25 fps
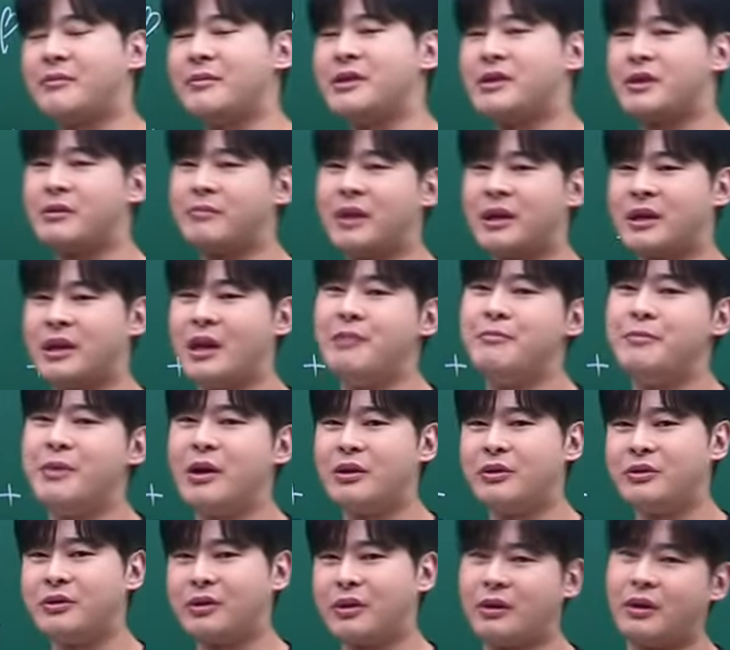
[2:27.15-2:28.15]
하면서 막
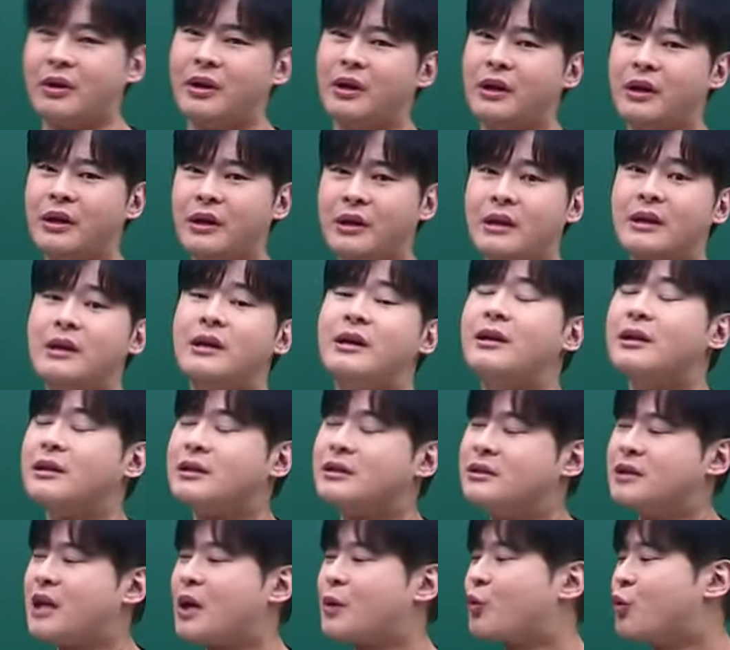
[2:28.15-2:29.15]
연병을 떨어.
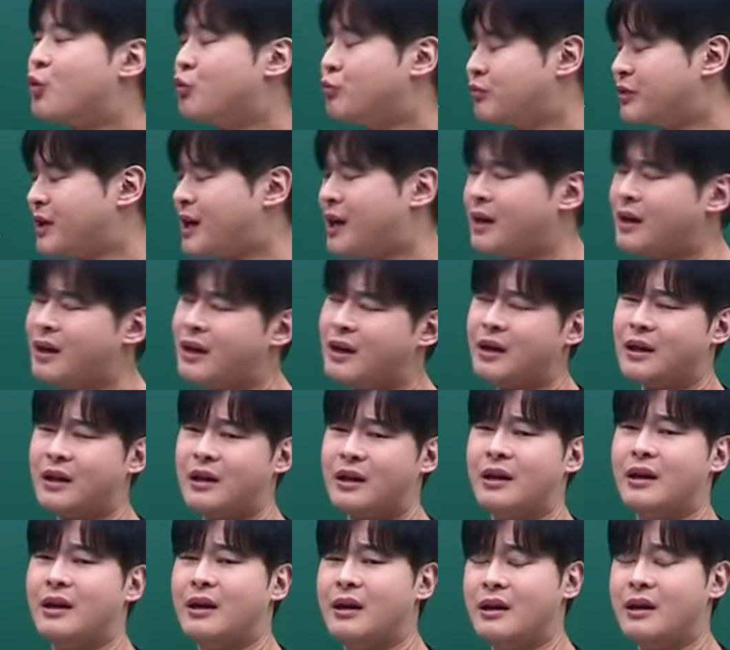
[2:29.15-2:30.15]
그게 공부야?
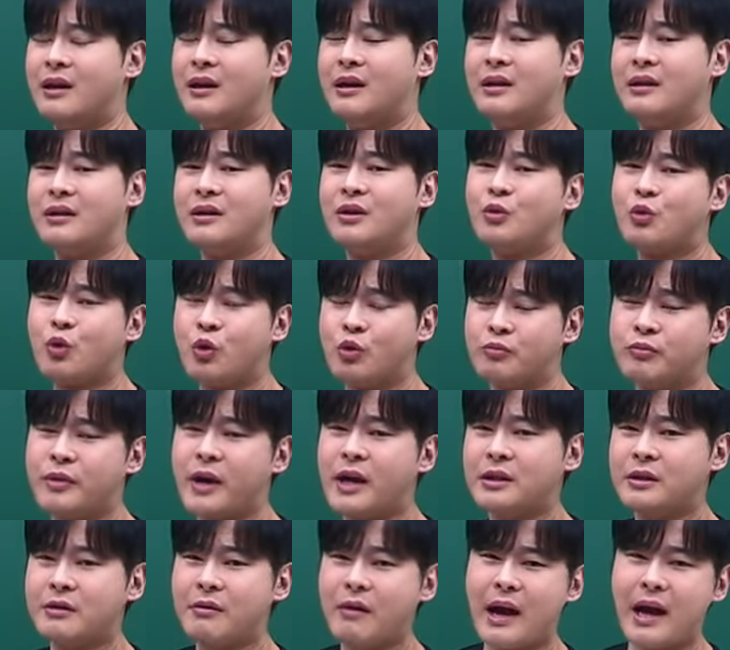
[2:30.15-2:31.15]

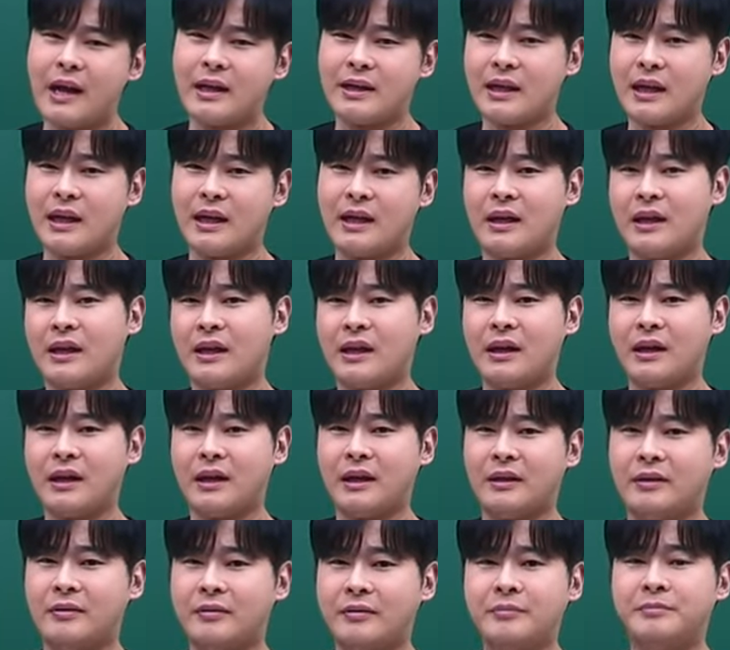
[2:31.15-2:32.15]
공부하는 거
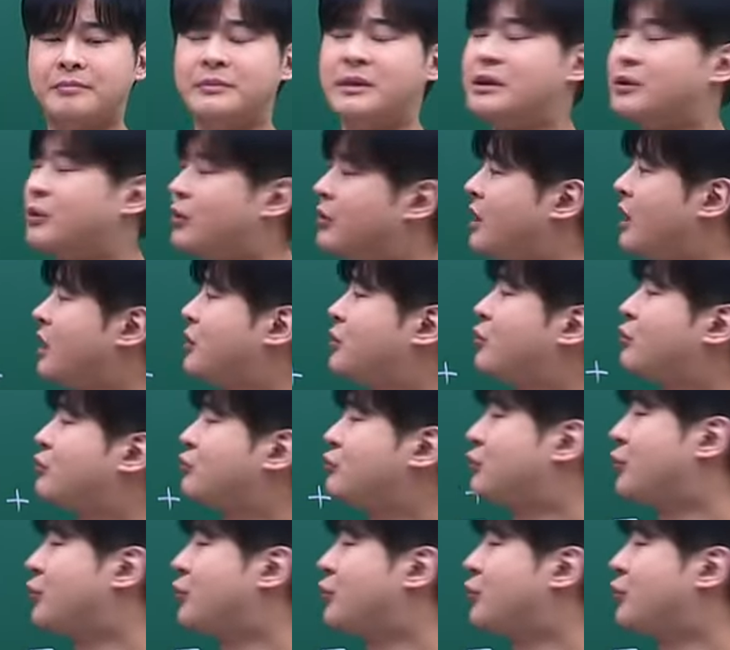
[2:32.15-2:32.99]
아니야. 응? 너네가 또